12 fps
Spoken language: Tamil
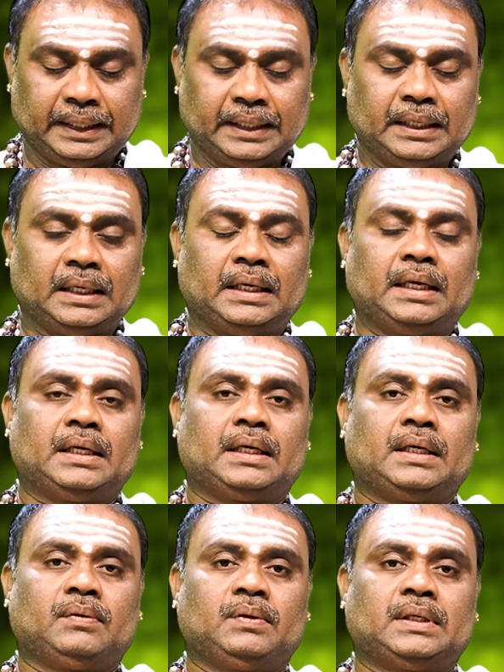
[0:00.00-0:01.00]
எங்கெல்லாம்
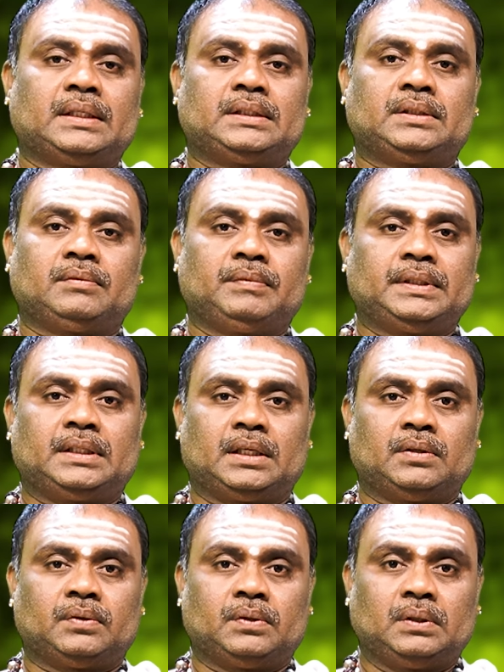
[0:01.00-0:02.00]
கடவுள் கஷ்டம்
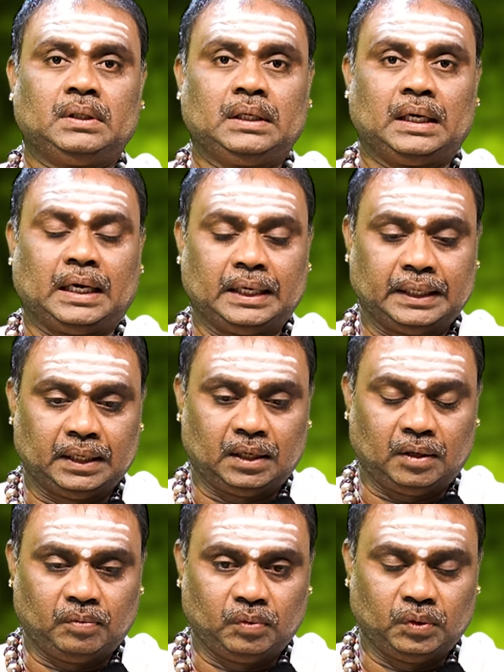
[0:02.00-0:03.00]
வைத்தானோ
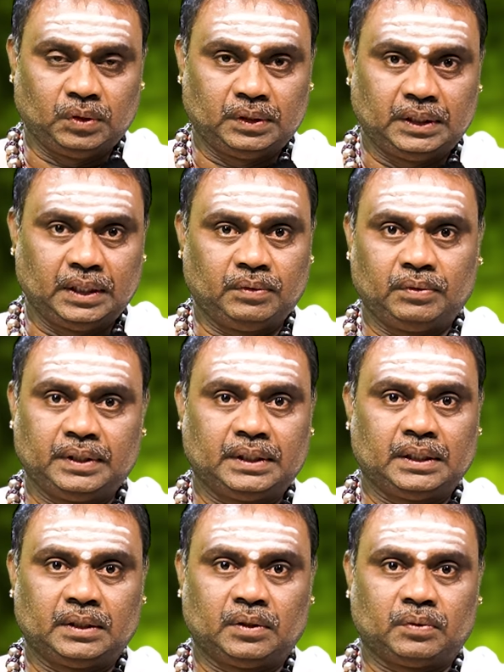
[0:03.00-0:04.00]
அங்கெல்லாம் ஒரு தீர்வு
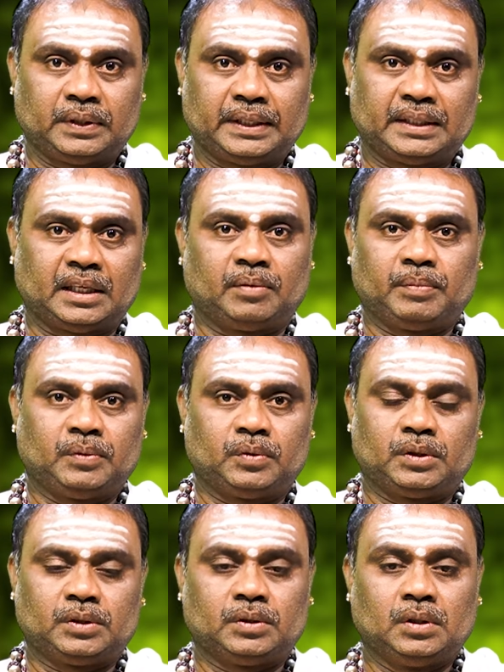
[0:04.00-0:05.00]
வைத்திருக்கக்கூடிய தன்மை
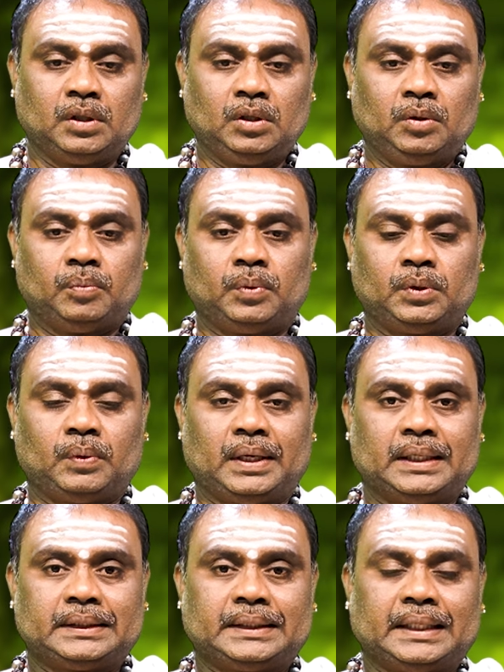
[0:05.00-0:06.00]
உண்டு
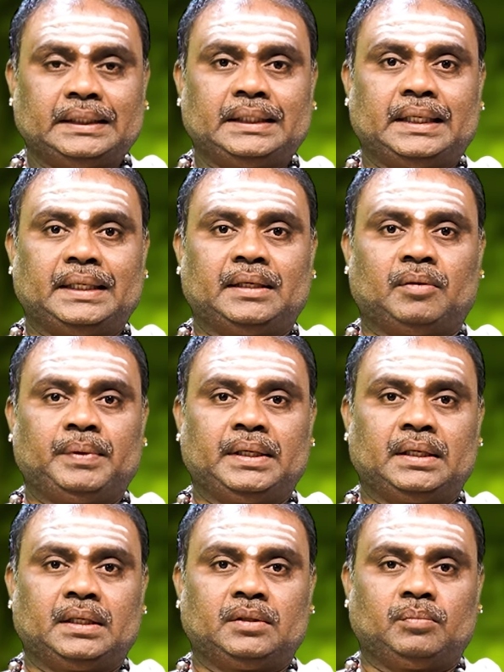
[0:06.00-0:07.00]
பொதுவாக சந்திரன்
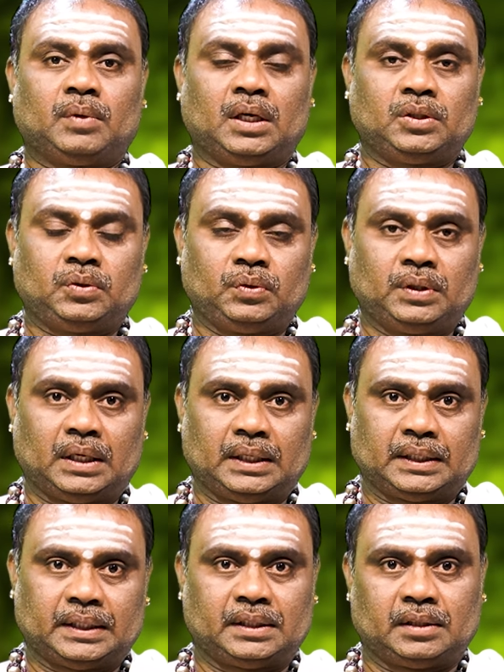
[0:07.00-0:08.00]
அப்படிங்கிறது
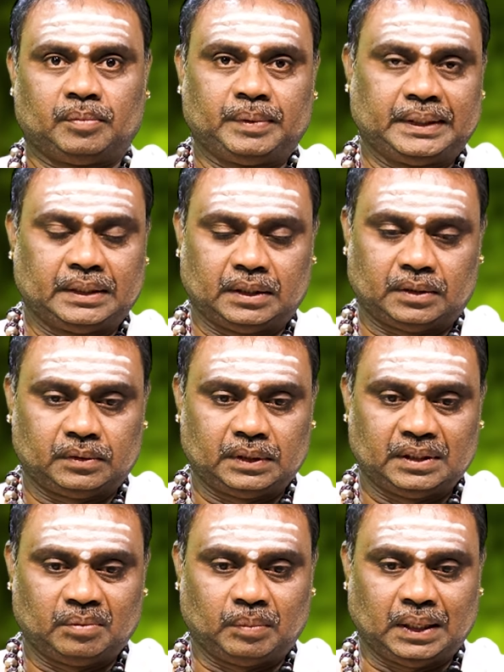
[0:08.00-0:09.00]
மாத்திருக்காரகன் அப்படின்னு காரம்
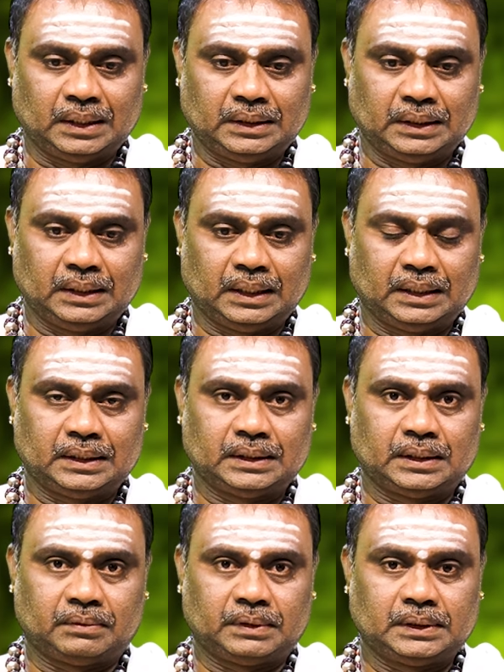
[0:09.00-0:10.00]
அந்த
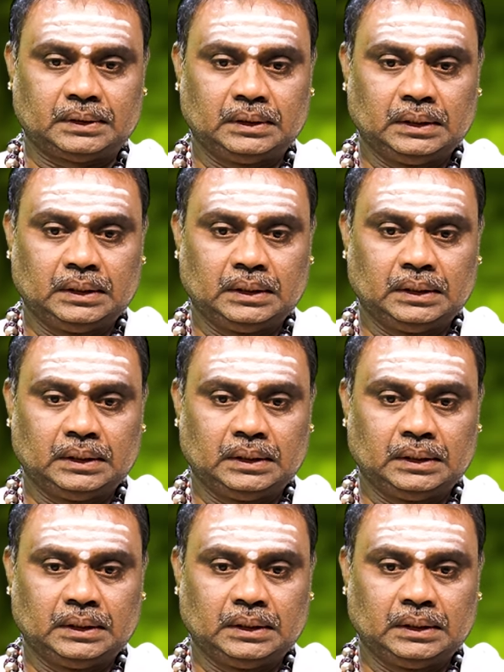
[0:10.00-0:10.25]
மாத்திருகாரகன்கிறவன்